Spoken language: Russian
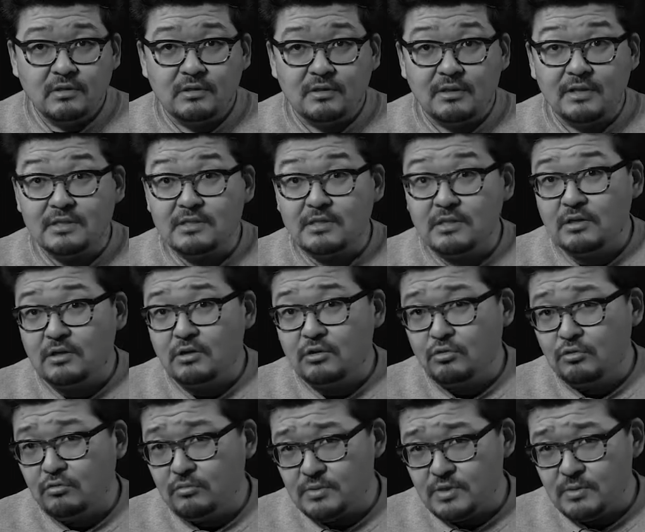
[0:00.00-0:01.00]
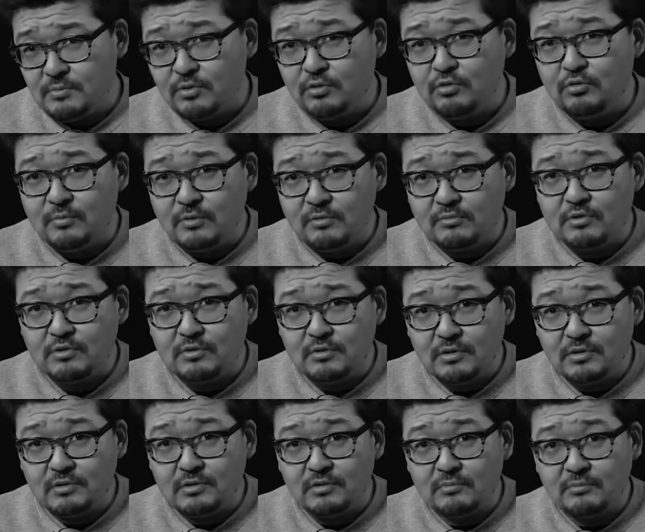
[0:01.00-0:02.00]
для тех, кто вообще придумал все
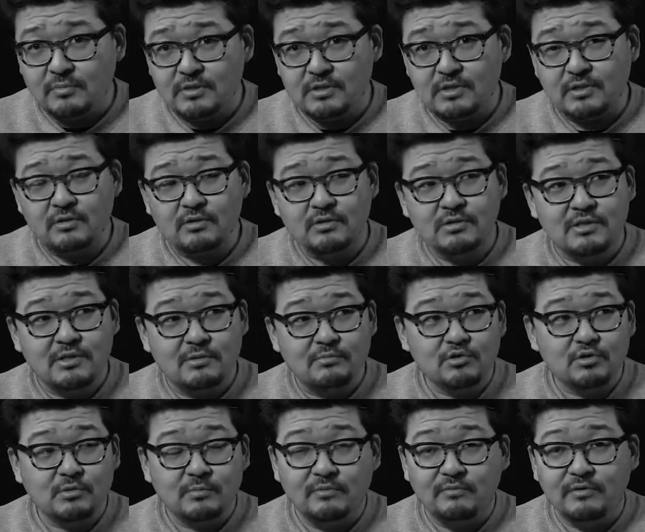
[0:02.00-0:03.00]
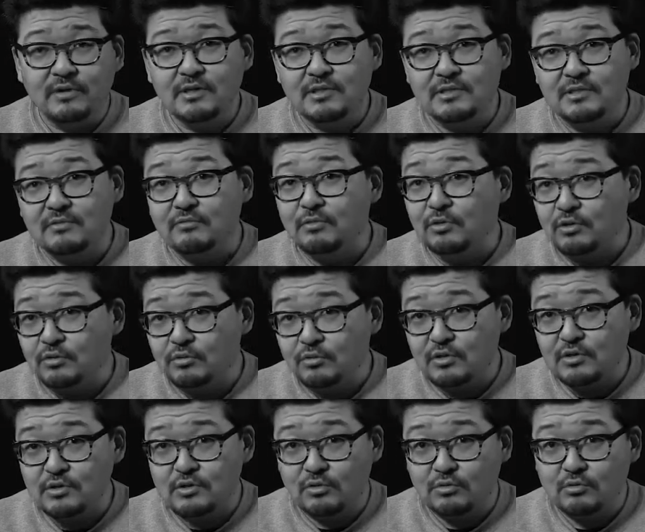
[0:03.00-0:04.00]
это, по сравнению с тем, чтобы выкатить вот эту
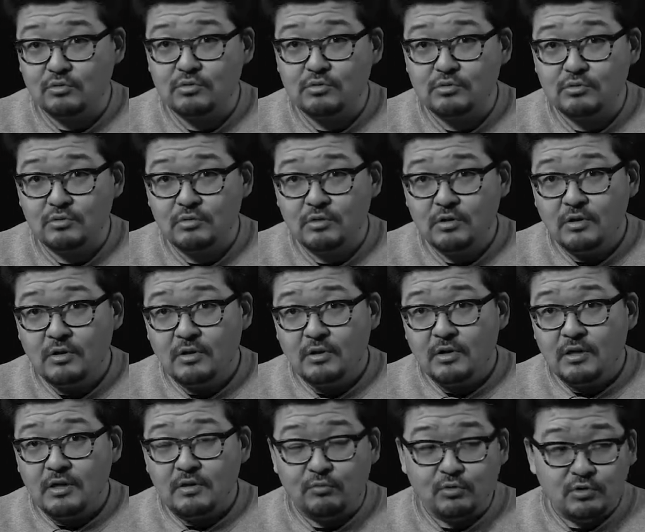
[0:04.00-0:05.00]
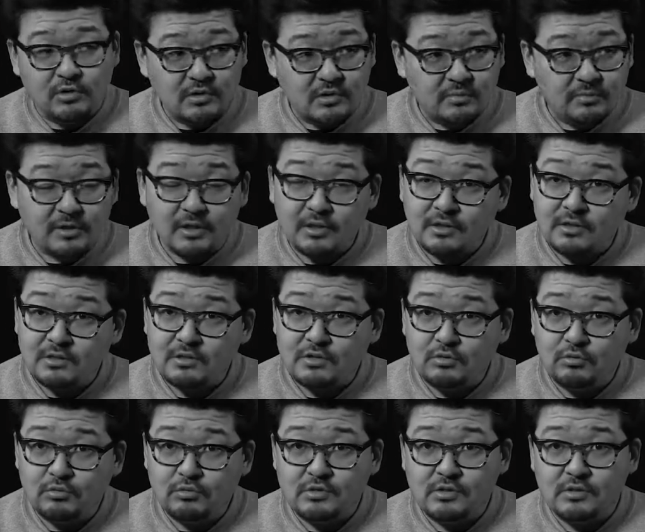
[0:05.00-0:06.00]
Конституцию. И вот этот проект
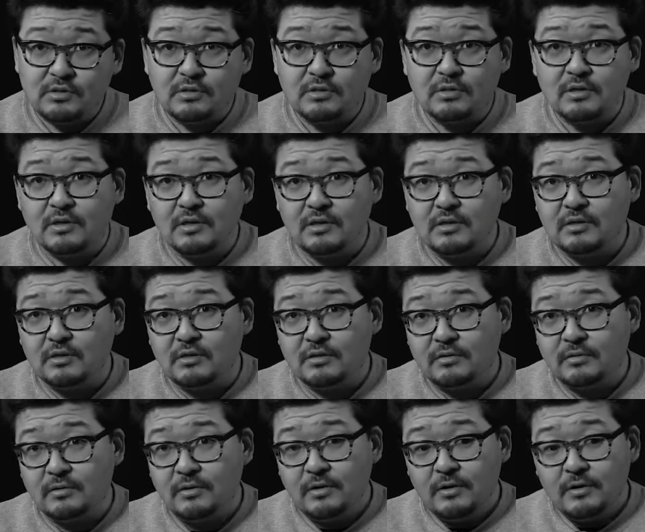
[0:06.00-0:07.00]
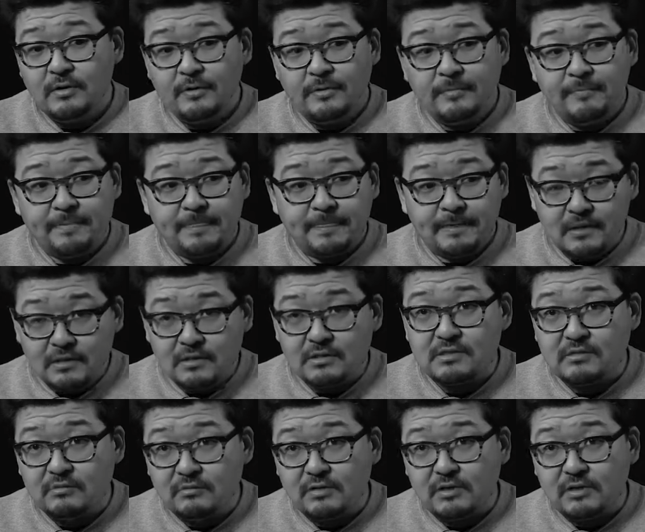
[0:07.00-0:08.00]
Конституции на
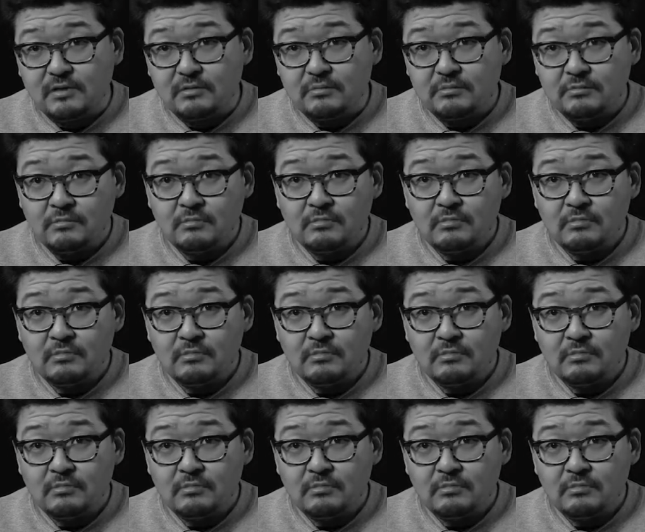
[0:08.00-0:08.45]
голосование.